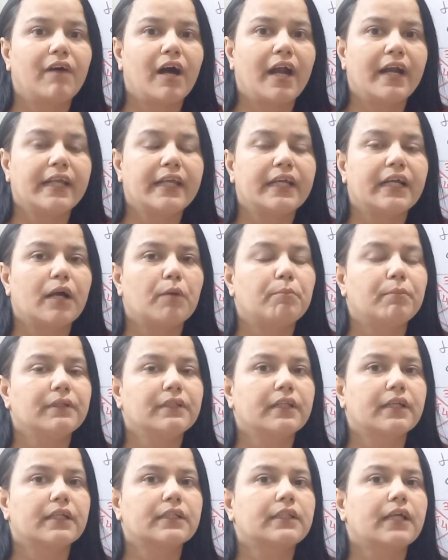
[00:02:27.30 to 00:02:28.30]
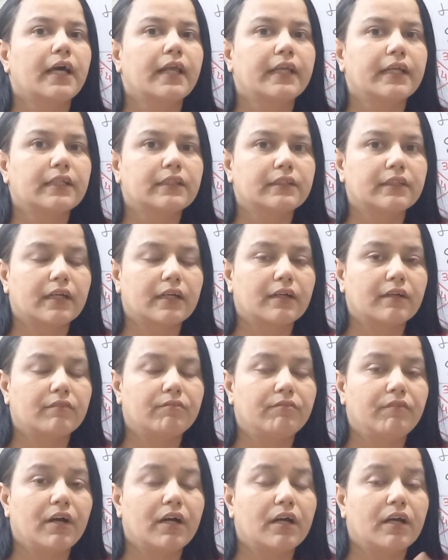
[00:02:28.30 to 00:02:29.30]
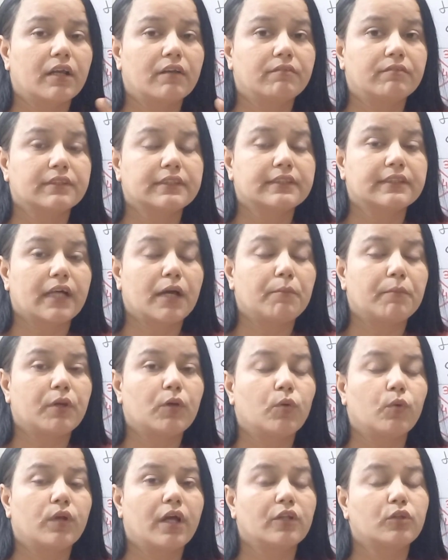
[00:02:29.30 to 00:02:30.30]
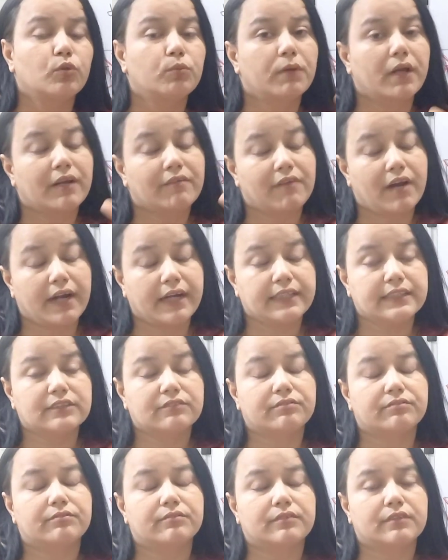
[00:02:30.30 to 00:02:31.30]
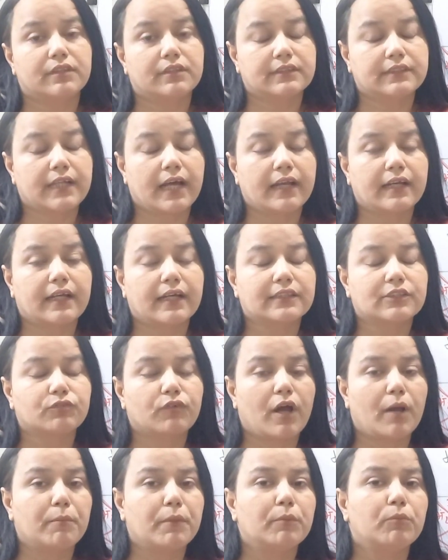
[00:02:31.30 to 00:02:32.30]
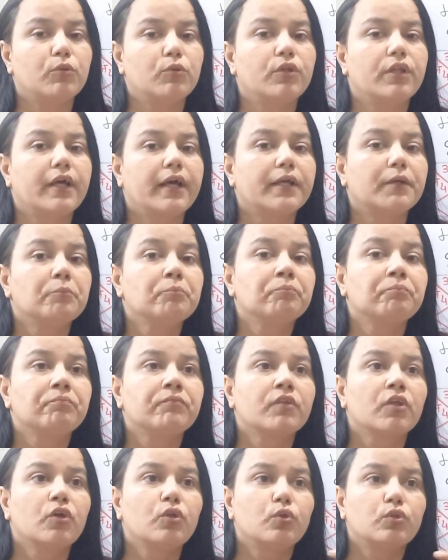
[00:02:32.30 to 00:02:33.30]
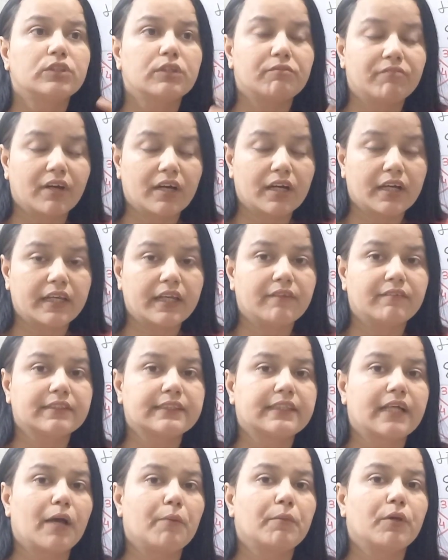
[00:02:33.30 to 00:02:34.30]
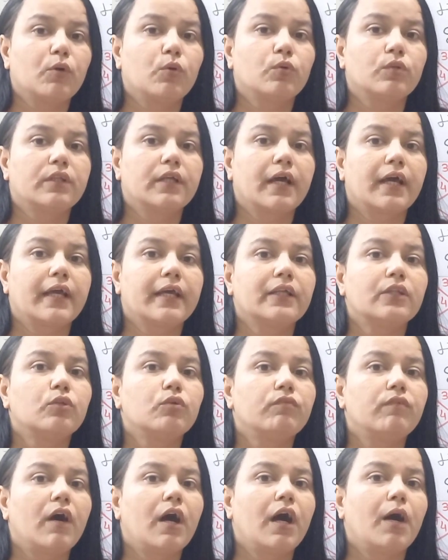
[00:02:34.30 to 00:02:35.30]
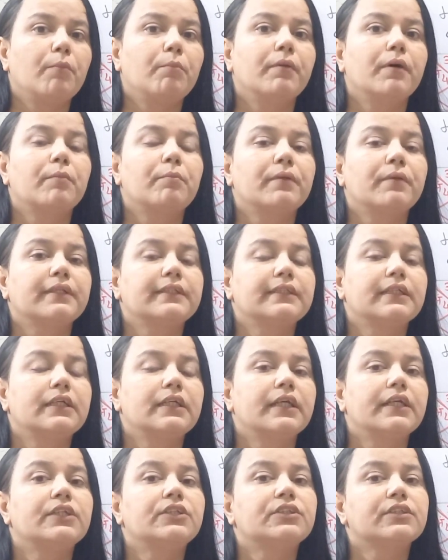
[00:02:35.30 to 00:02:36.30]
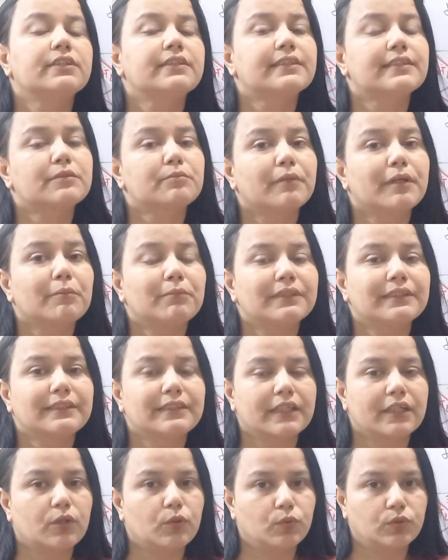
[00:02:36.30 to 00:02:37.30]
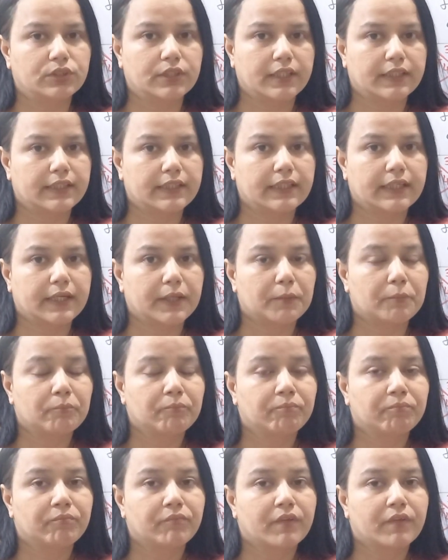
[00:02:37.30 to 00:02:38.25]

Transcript: वाणी का पंद्रह तारीख तक वक्र अवस्था में होना तुम्हारा वाणी स्थान का स्वामी बुध है तो जब वक्री अवस्था में होता है तो वहां पर प्रेजेंटेशन में मिस्टेक हो जाती है